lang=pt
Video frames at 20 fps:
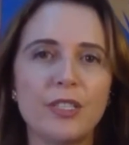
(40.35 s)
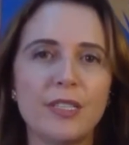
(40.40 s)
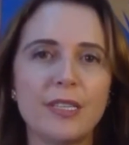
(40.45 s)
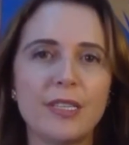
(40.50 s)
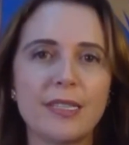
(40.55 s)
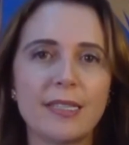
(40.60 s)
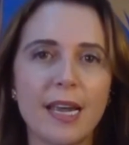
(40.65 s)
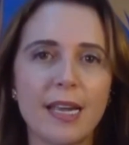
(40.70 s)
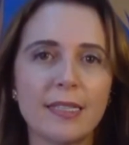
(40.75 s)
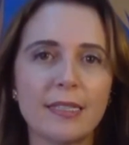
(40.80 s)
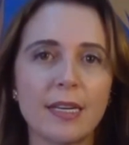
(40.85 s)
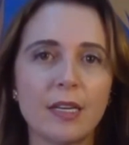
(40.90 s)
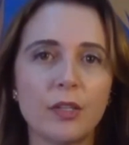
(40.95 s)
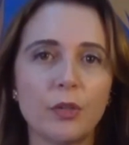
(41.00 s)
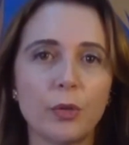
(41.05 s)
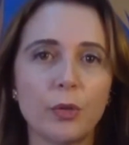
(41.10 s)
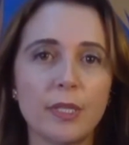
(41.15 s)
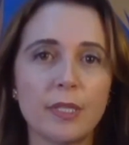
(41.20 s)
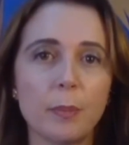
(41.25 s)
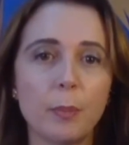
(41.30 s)
de
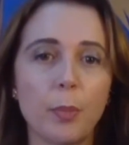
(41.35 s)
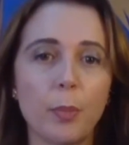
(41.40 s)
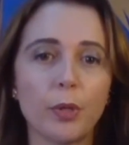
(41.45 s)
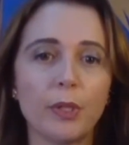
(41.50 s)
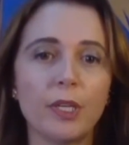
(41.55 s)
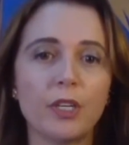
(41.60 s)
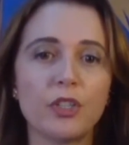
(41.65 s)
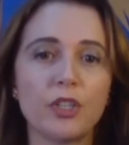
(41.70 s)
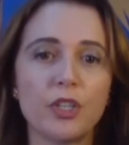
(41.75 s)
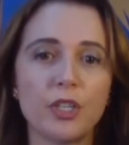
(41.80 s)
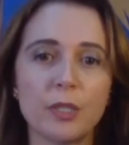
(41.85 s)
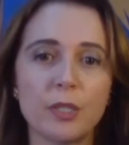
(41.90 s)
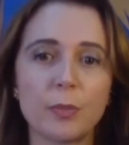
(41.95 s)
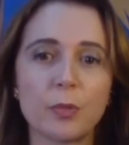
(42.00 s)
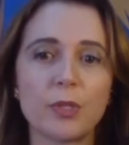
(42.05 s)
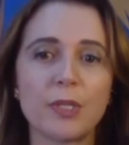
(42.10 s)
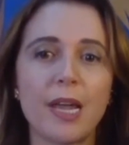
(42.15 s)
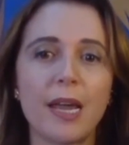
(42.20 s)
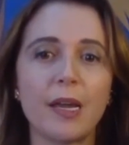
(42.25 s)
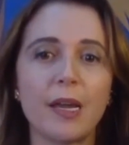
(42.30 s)
17 setores
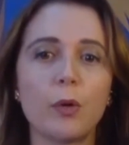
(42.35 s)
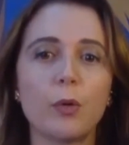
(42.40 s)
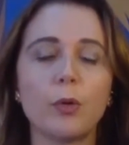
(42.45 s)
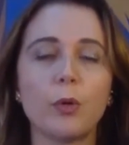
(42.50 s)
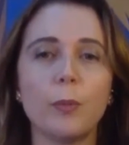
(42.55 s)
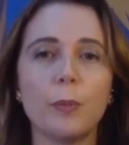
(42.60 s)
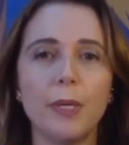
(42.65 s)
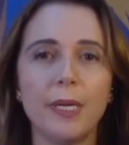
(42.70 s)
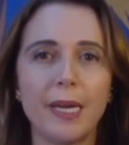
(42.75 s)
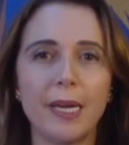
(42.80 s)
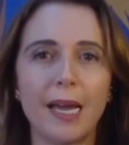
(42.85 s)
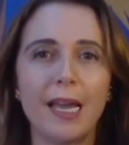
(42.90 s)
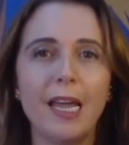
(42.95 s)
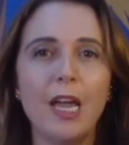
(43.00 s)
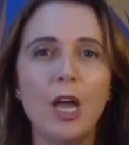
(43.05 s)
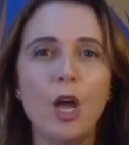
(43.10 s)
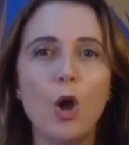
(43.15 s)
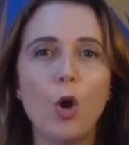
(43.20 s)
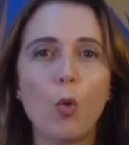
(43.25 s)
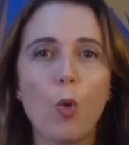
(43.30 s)
importantíssimos da
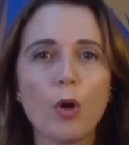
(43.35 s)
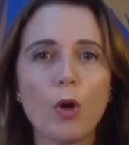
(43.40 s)
economia.